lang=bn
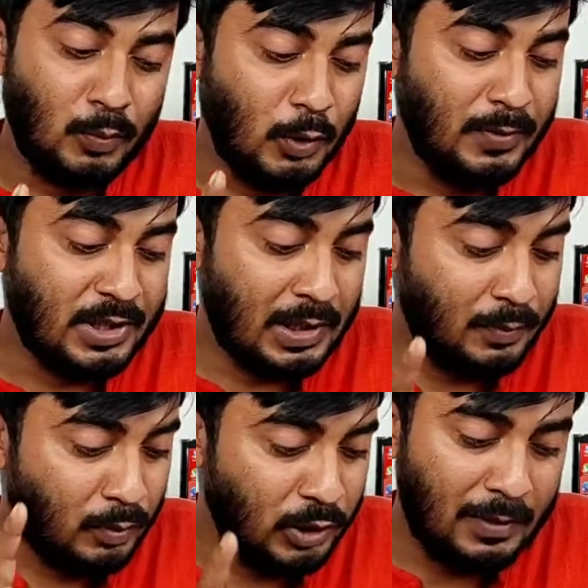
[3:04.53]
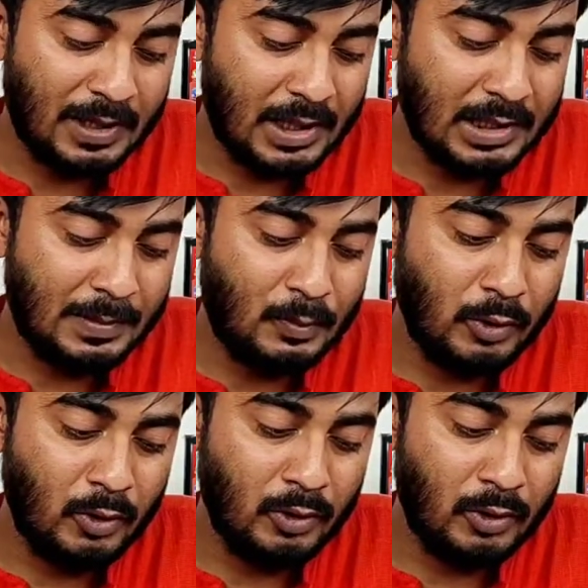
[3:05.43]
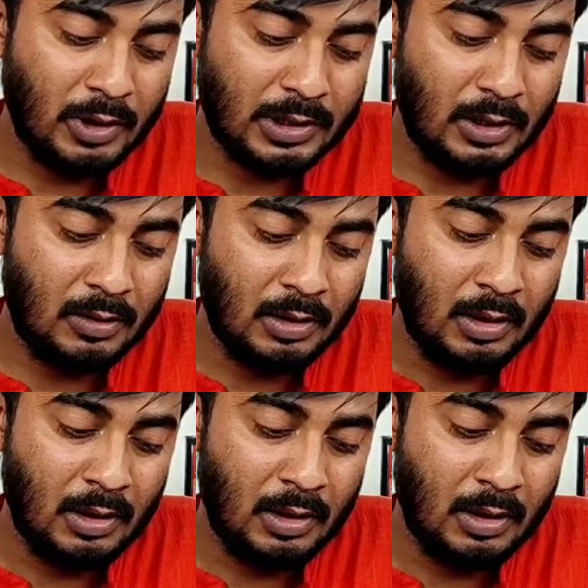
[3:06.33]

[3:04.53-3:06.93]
উপনিবেশের প্রভুদের ভাষা হিসাবে পরিগণিত হইয়াছিল